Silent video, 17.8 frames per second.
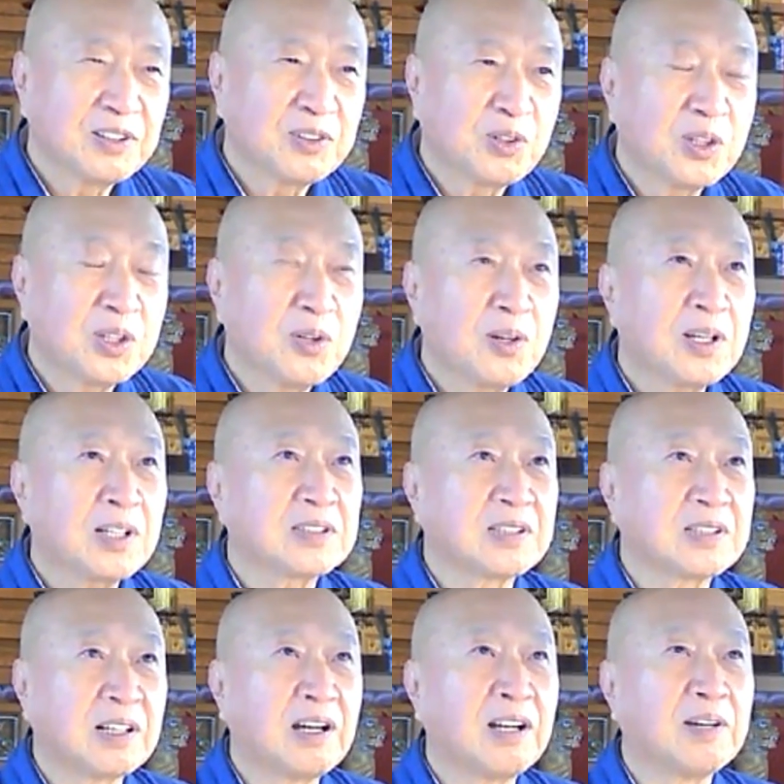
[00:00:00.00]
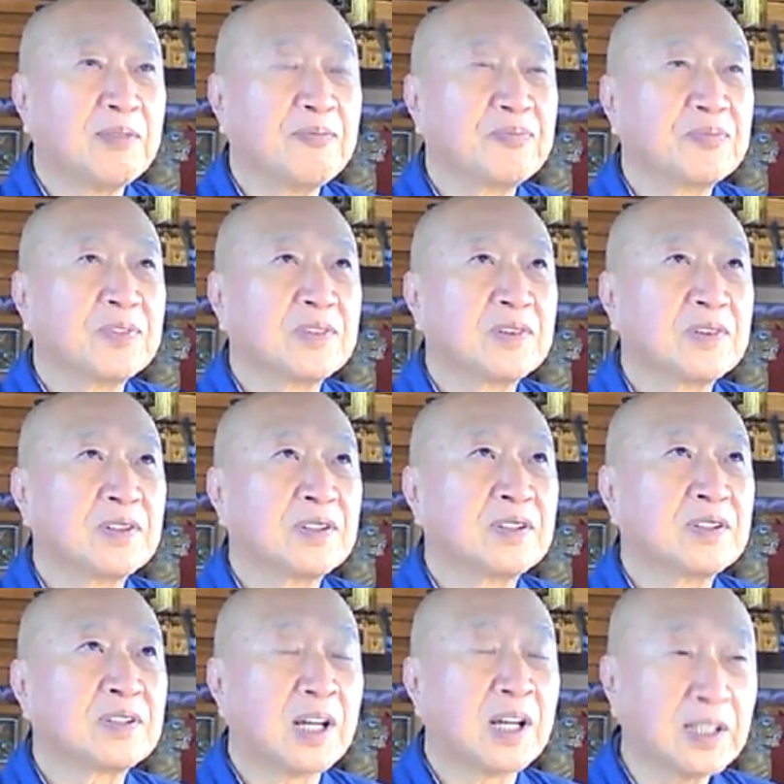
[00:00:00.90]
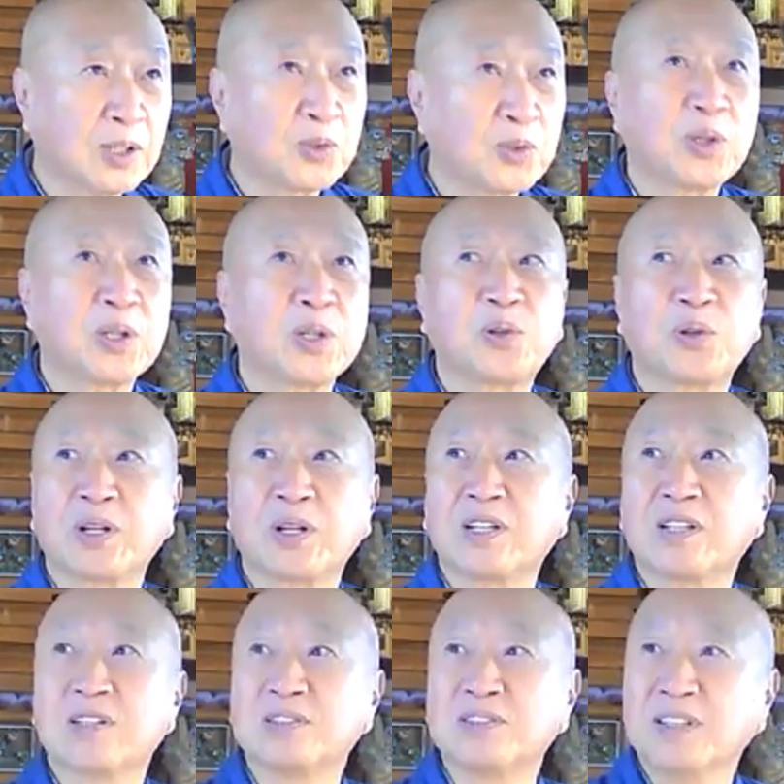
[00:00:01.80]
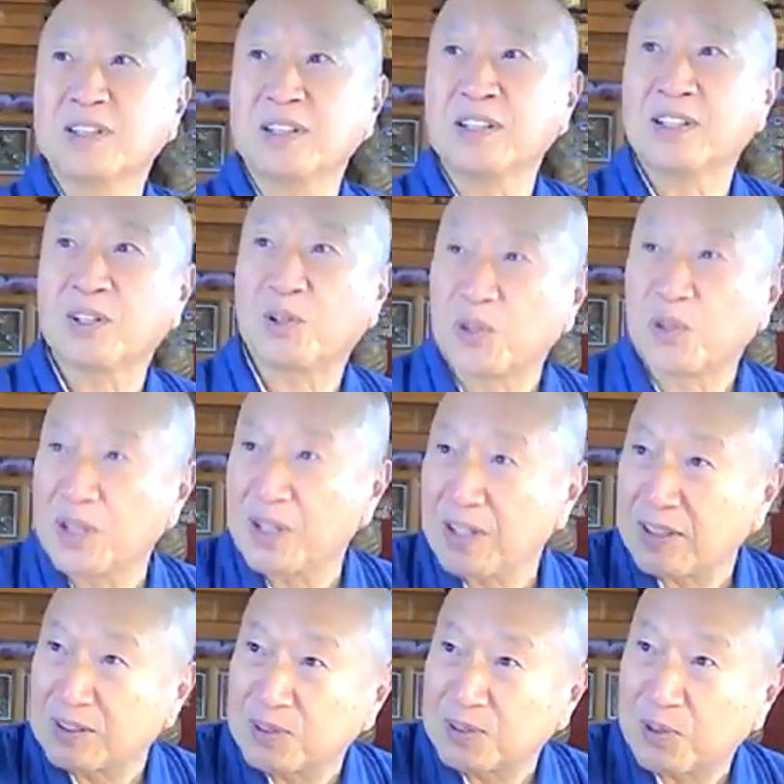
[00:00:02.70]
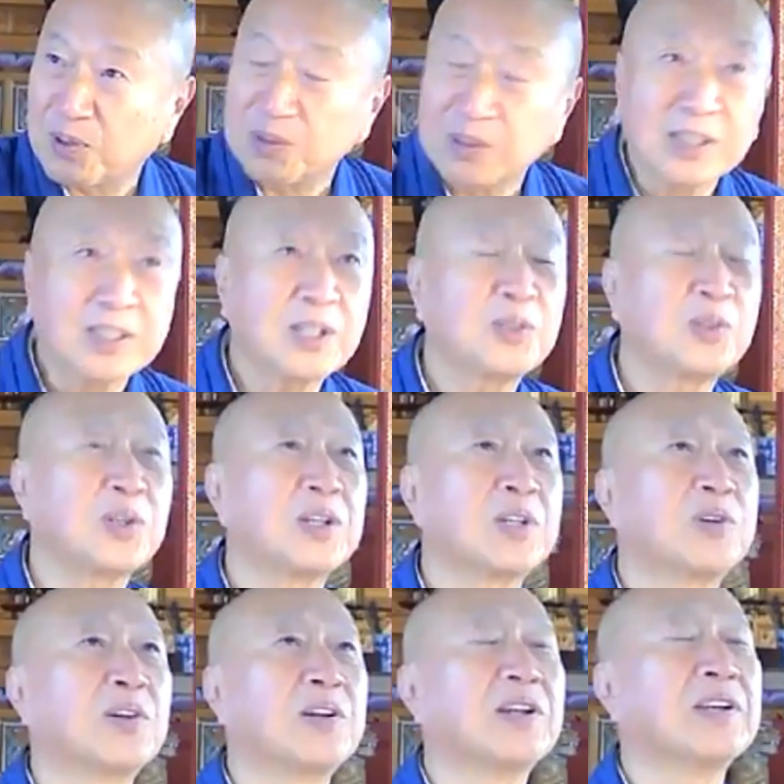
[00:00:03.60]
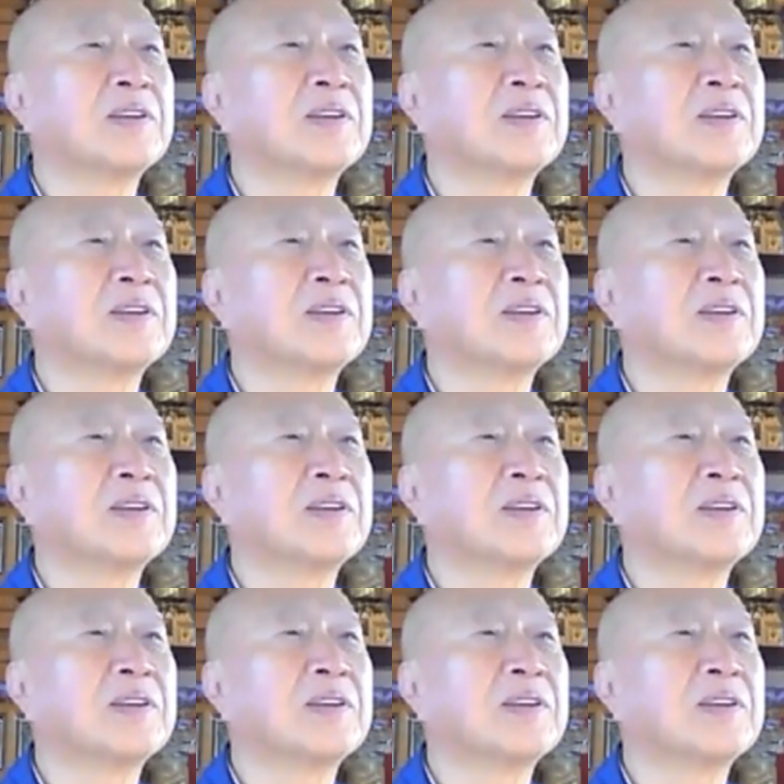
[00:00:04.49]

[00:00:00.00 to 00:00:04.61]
これで分かったら、ただこれこれですね。これなんぞ。ただこれこれ。